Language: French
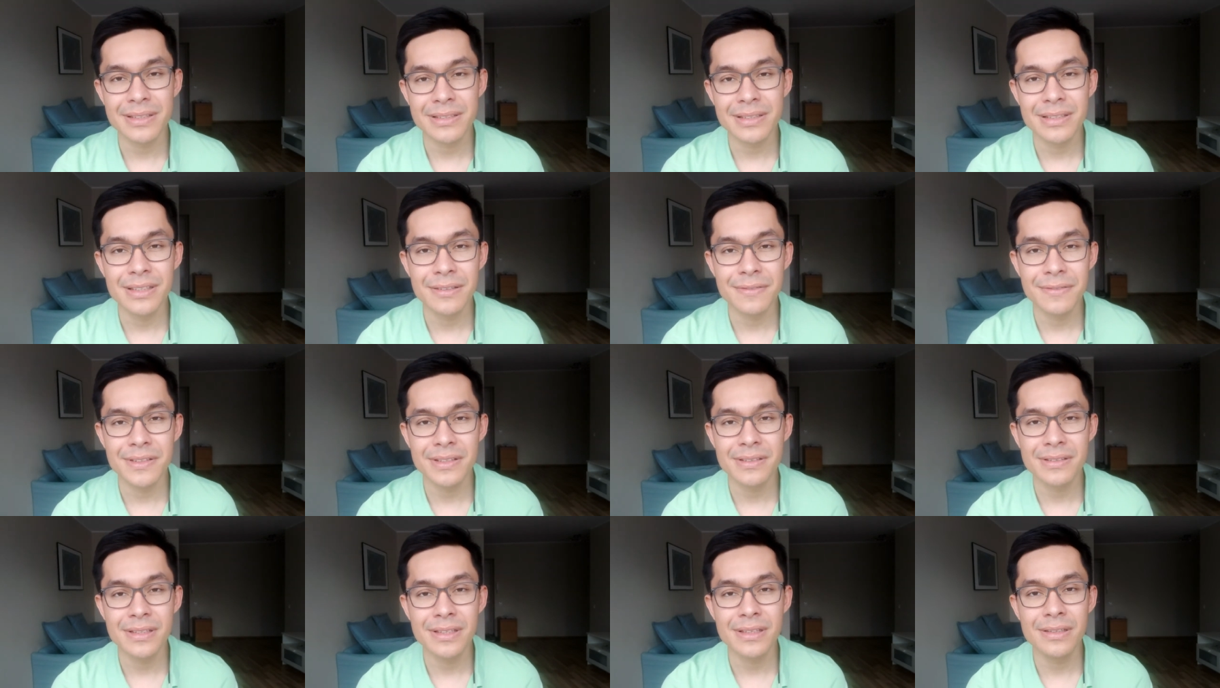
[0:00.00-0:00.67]
c'est
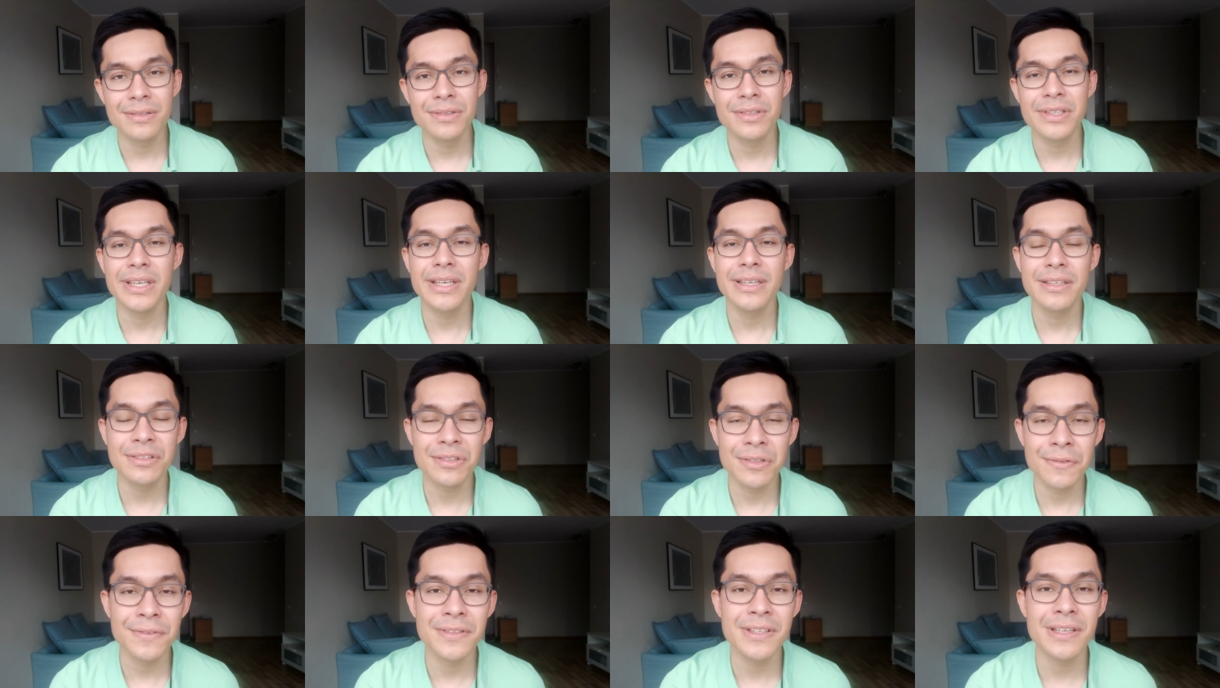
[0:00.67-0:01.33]
difficile de gagner
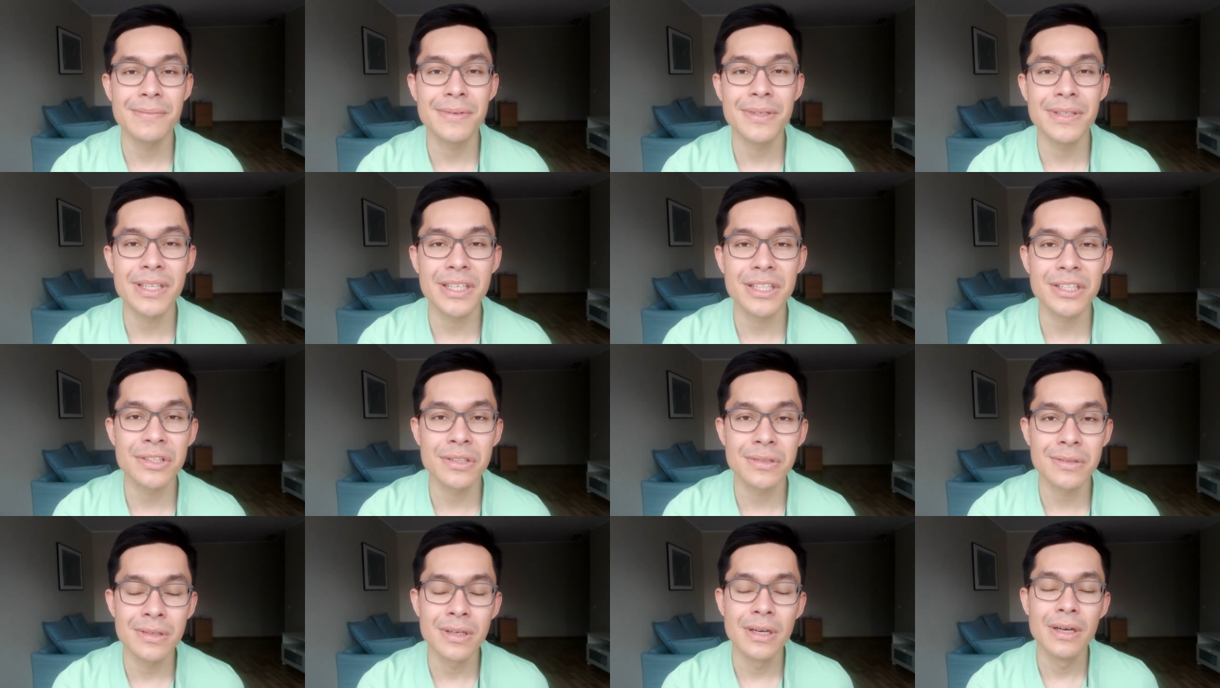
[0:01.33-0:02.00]
suffisamment
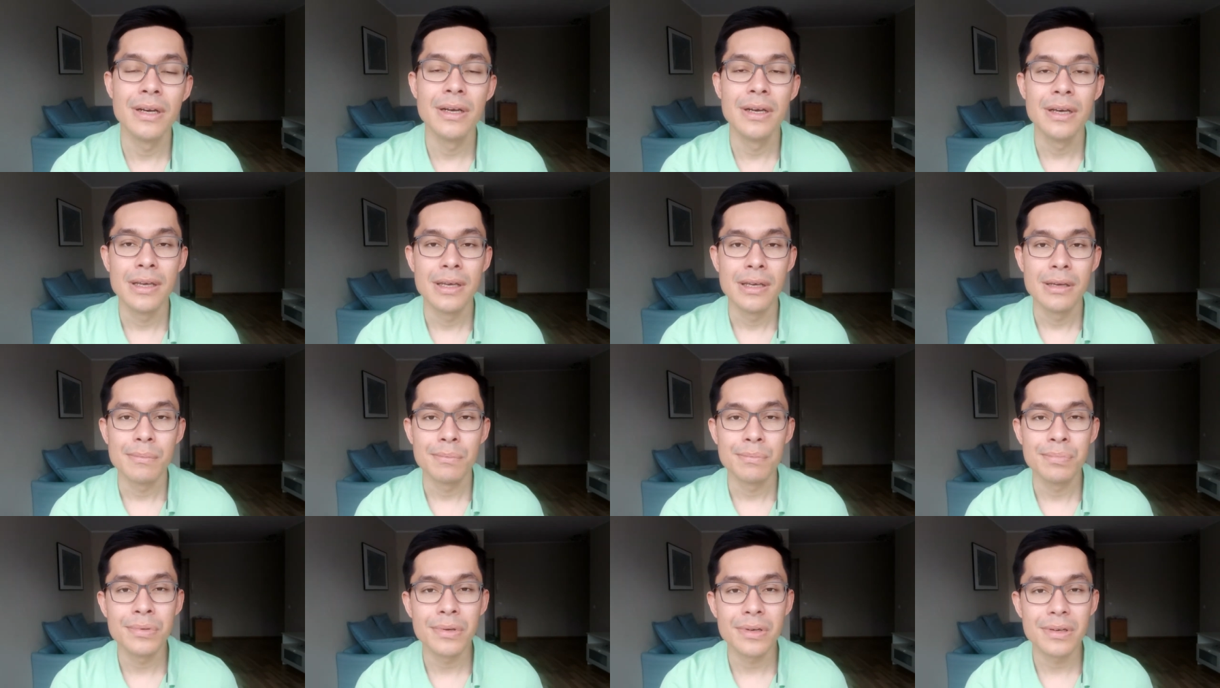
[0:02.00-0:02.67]
d'argent
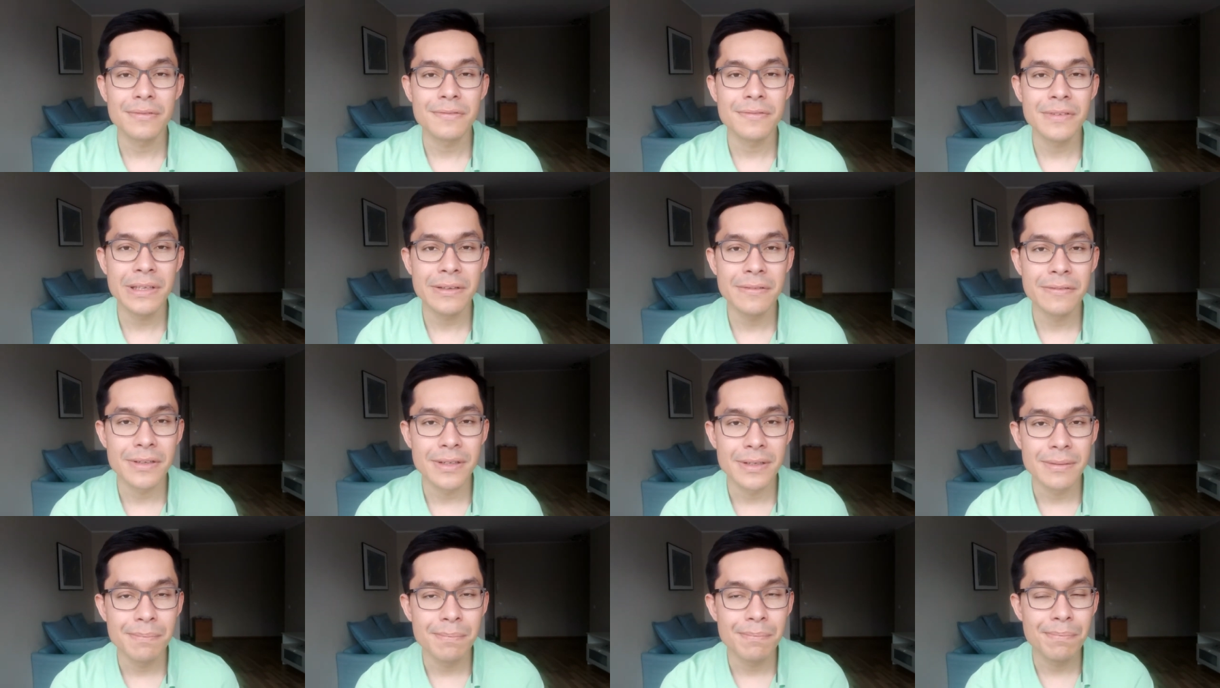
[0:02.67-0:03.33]
pour en
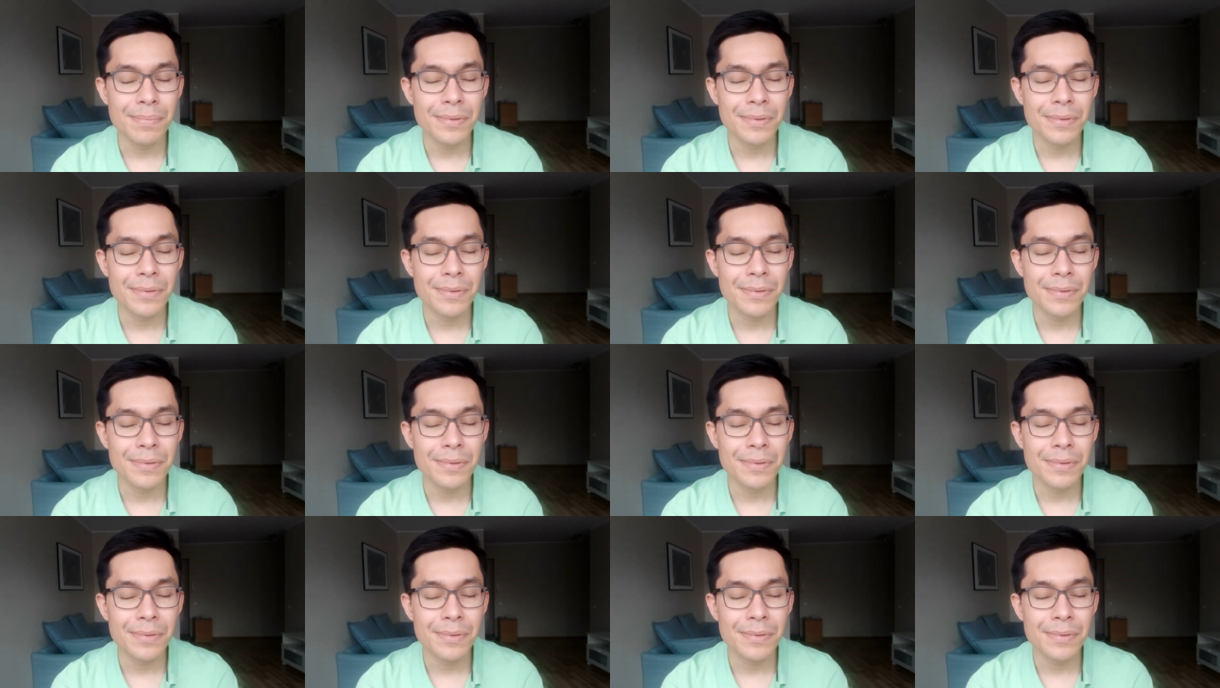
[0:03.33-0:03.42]
vivre.